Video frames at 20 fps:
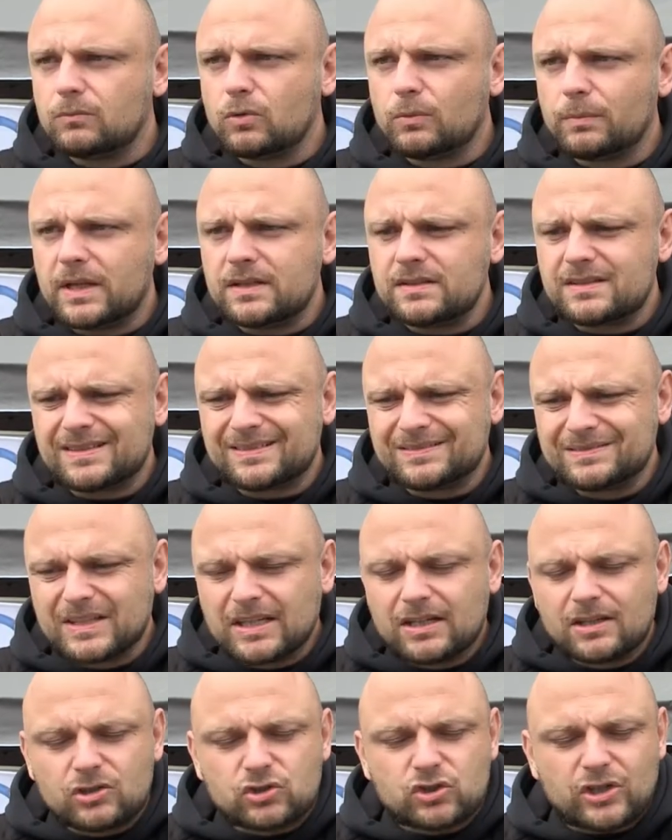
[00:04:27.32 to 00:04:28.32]
Im Moment
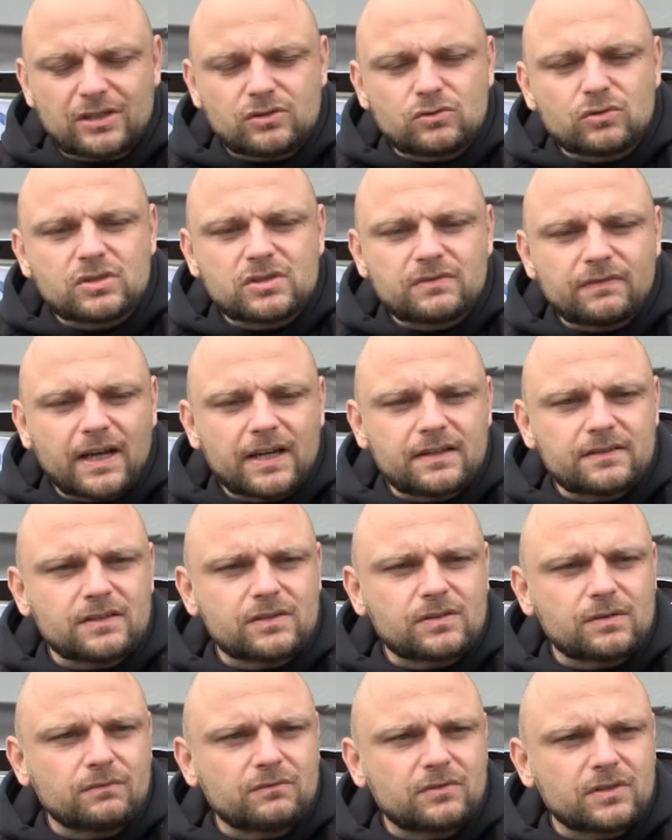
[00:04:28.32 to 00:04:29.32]
schätzungsweise,
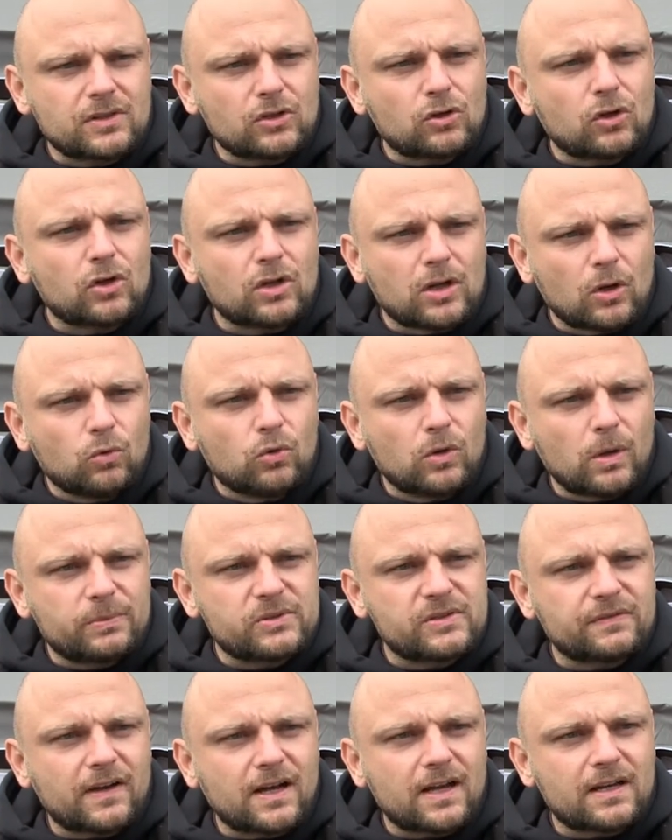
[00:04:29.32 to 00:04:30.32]
wir sind noch in der
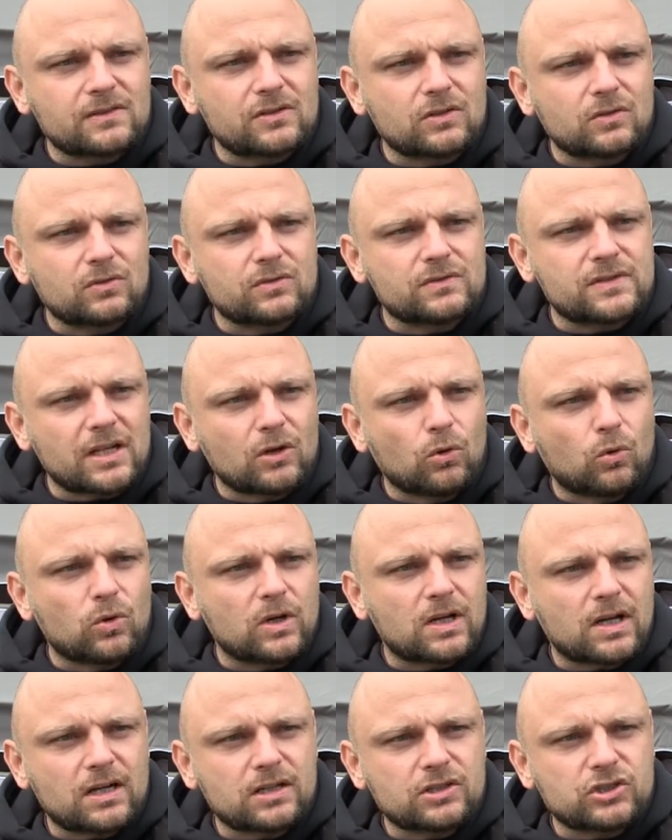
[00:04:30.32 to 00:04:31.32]
Urlaubsphase und sehr hohen
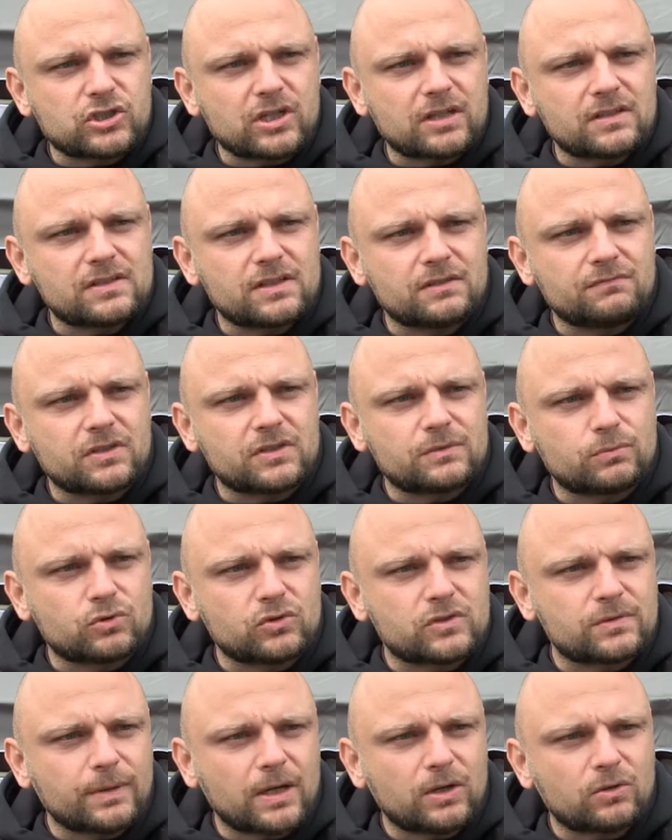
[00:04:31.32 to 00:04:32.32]
Krankenstand, sind wir zwischen
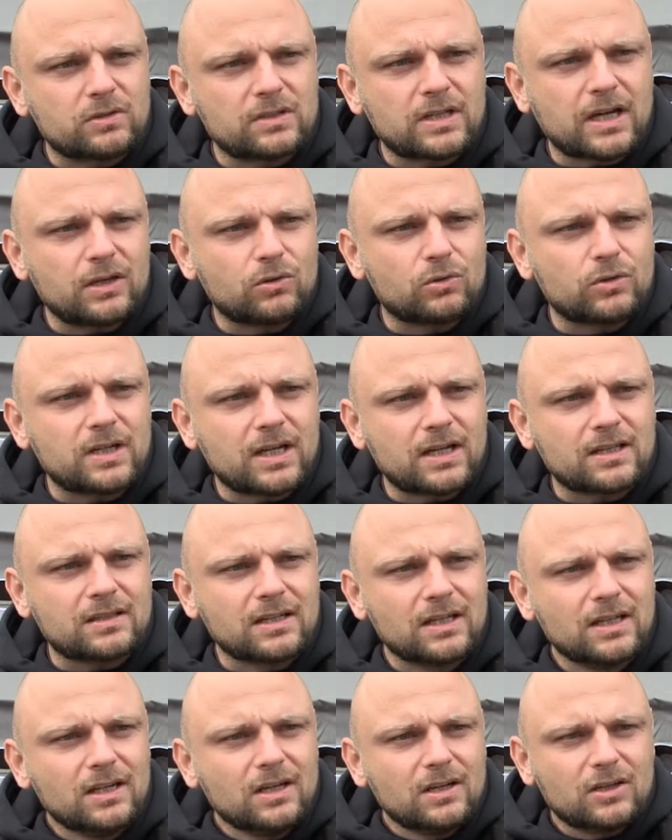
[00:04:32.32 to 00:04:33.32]
200 und 300,
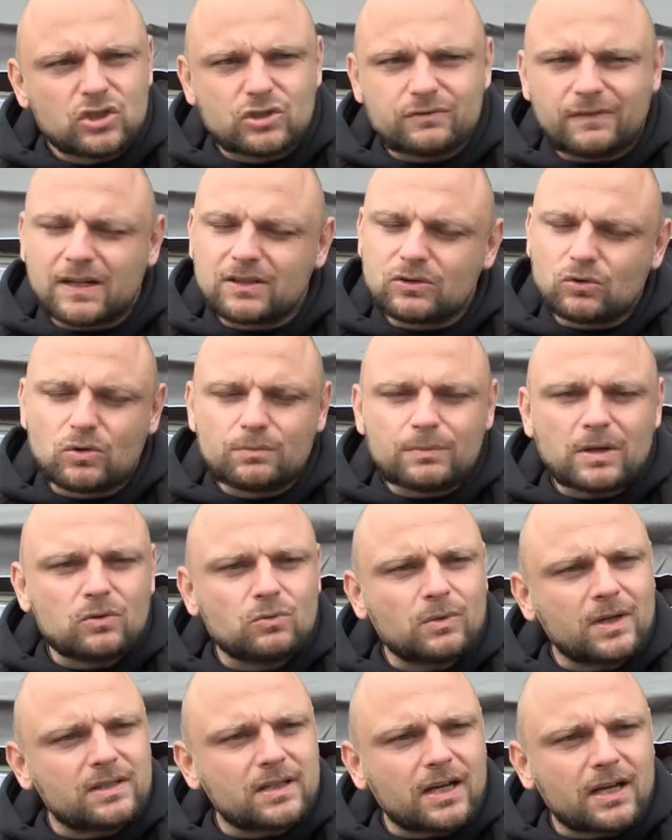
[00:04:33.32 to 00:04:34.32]
schwankt auch immer
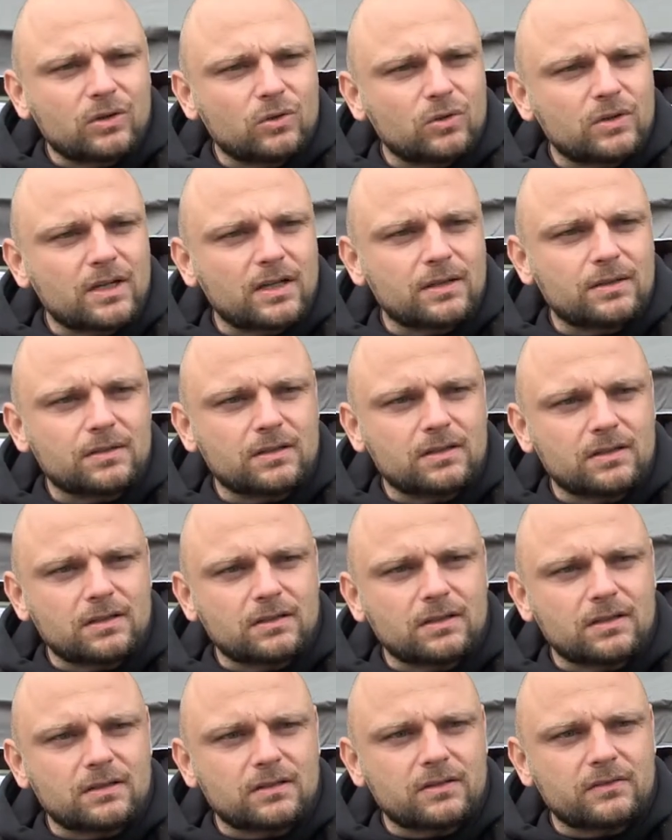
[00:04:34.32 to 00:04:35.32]
über 300
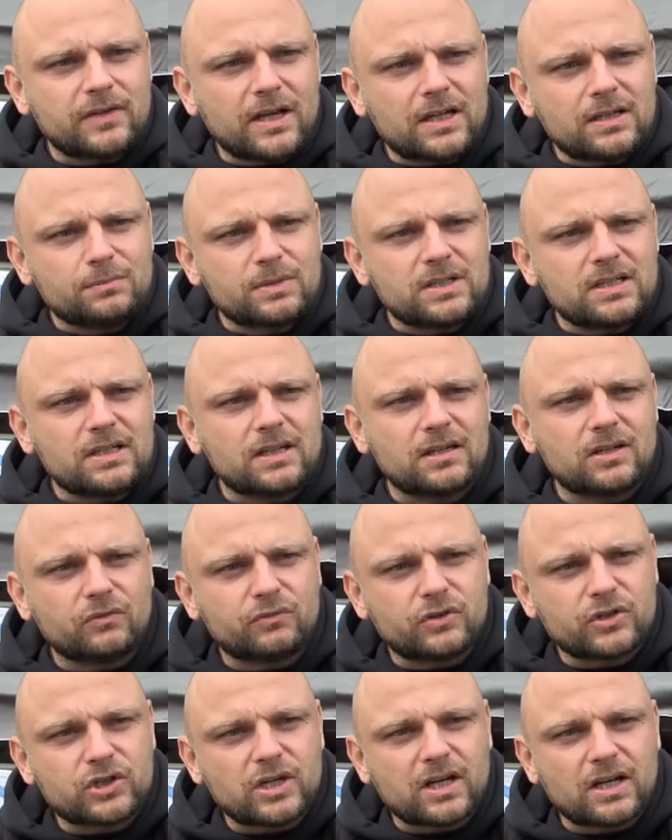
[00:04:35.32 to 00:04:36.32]
äh, äh, Verdi-Mitglieder, die auf
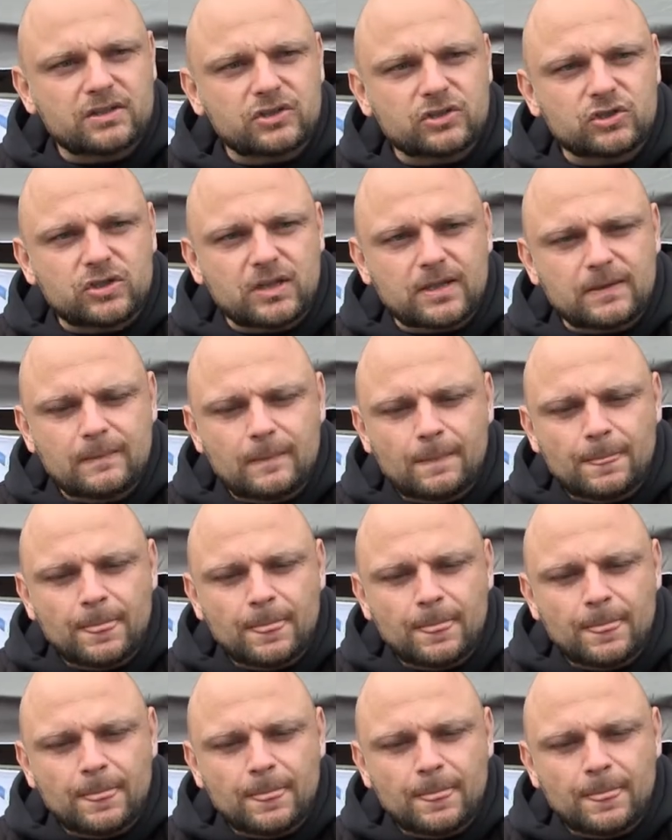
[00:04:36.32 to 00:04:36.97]
der Straße stehen.